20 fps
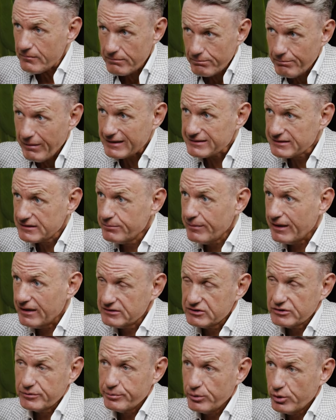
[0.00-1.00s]
maximal
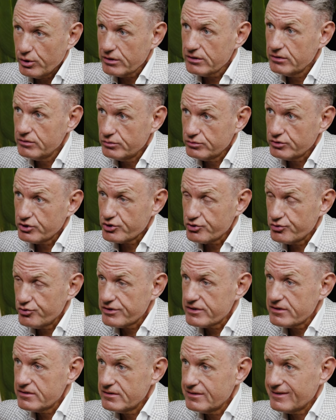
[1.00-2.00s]
supporten,
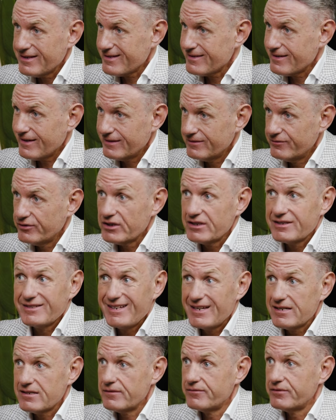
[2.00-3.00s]
unterstützen, dass sie halt wirklich
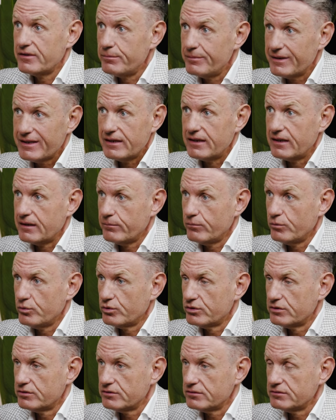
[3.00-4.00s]
sehr, sehr viel mitnehmen
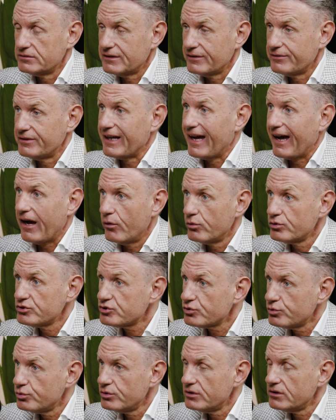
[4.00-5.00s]
und sehr viel
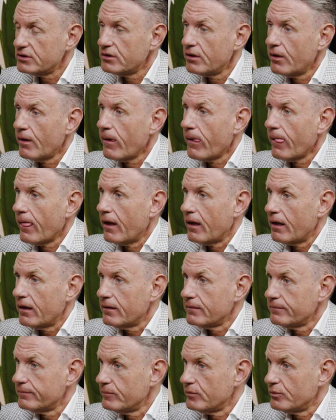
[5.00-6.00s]
rausholen.
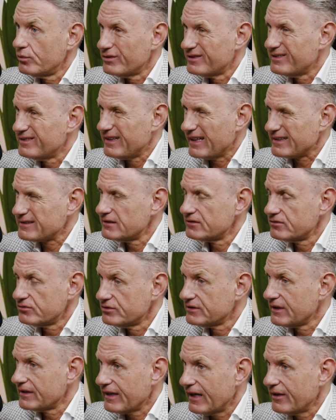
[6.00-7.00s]
Ähm, und das ist
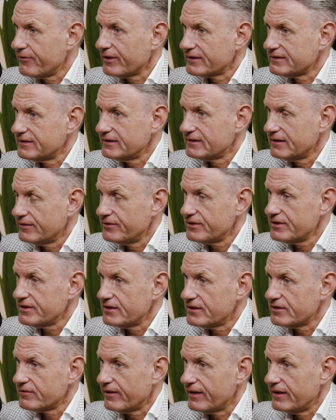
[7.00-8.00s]
uns halt einfach sehr, sehr
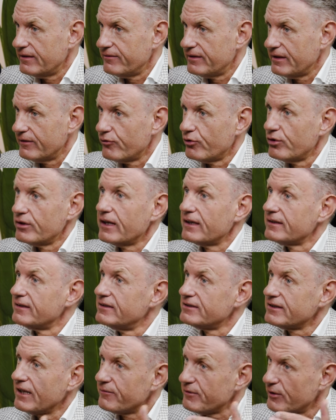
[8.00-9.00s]
wichtig, weil wir wollen halt
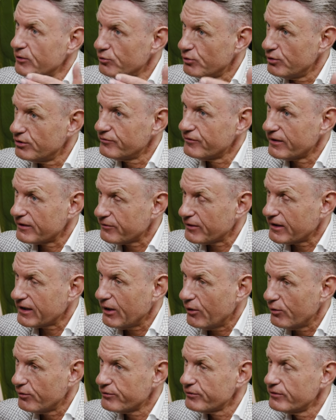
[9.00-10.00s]
nicht einfach nur irgendwas
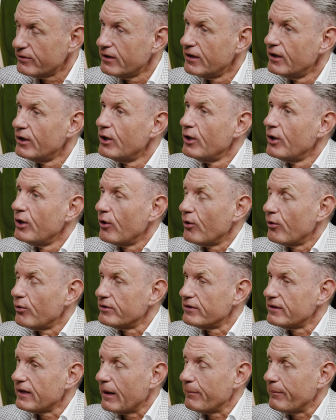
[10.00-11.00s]
verkaufen
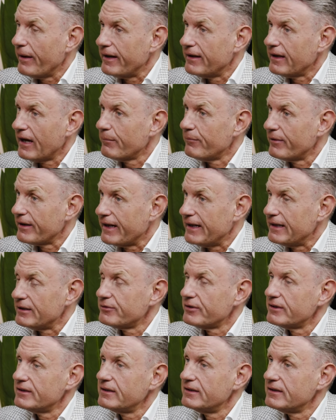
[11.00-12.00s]
und am Ende haben wir Geld
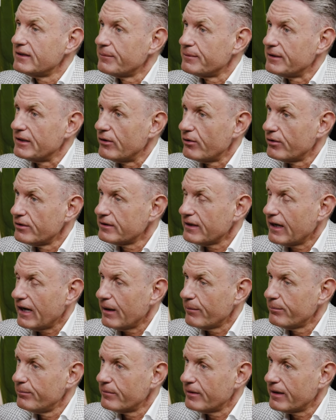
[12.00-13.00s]
verdient, aber die Leute
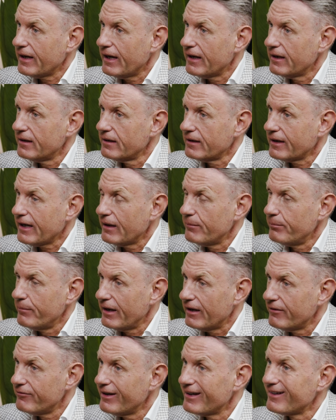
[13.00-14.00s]
haben keinen keinen
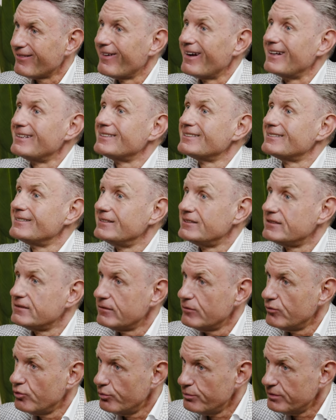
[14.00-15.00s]
Mehrwert, weil sie es nicht
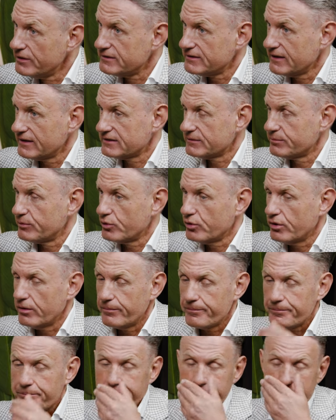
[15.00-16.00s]
umgesetzt ja.
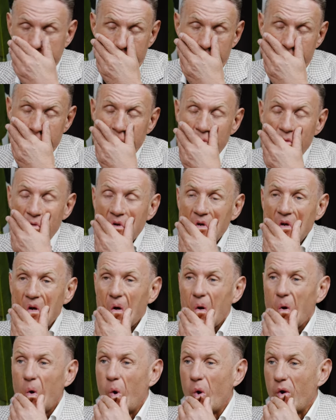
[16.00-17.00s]
bekommen.
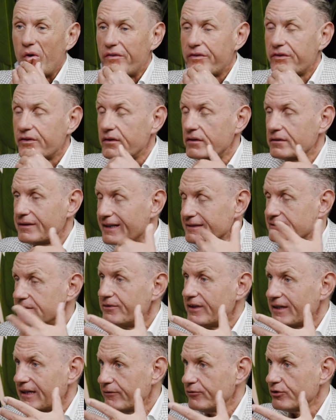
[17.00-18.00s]
Und da
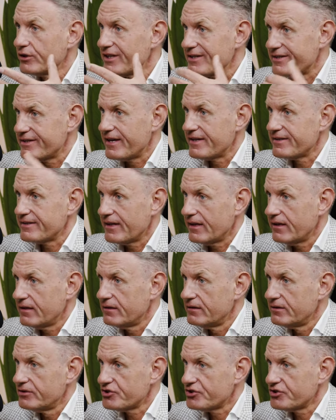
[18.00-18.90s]
sind wir ja wirklich sehr, sehr